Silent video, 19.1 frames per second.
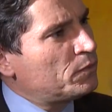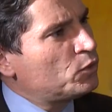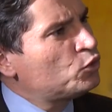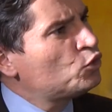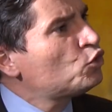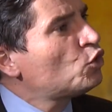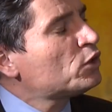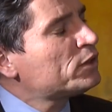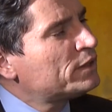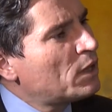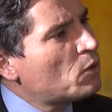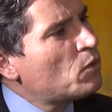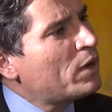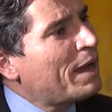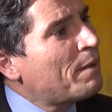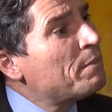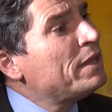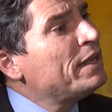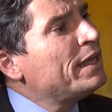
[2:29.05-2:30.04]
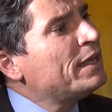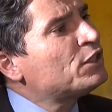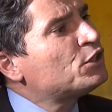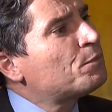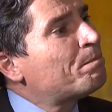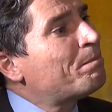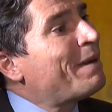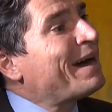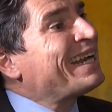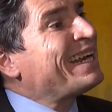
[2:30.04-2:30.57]
O senhor tem um gabinete
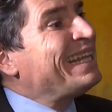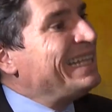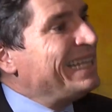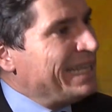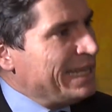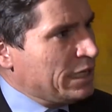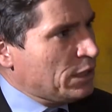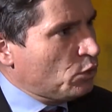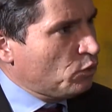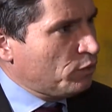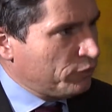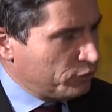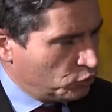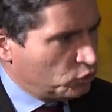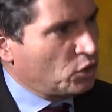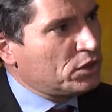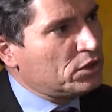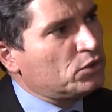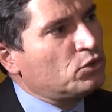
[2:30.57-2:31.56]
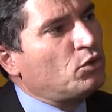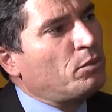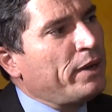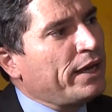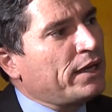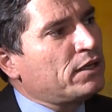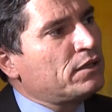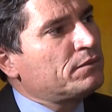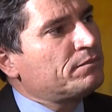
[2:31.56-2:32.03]
paralelo funcionando no MEC?